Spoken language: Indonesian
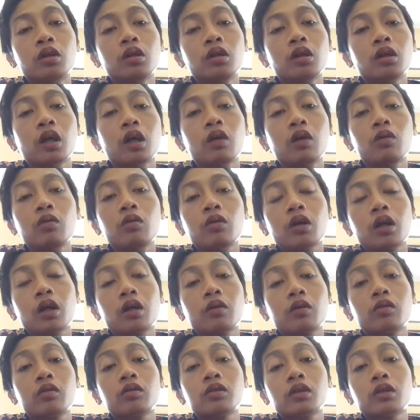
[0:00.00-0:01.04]
lalu
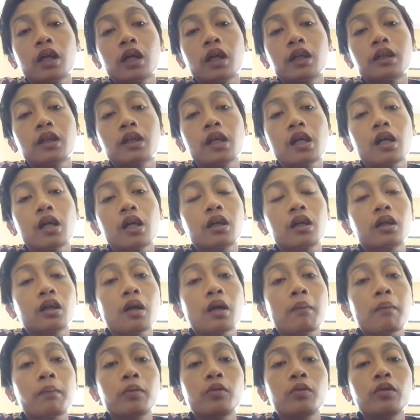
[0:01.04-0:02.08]
kalau saat saya
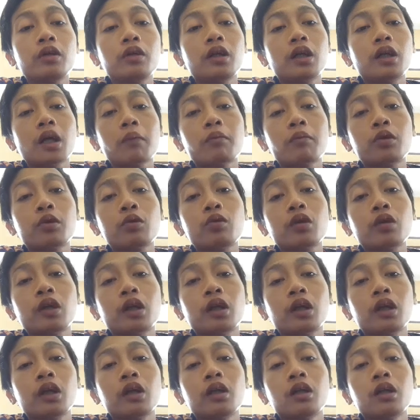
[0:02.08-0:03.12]
ngupload di 6 sore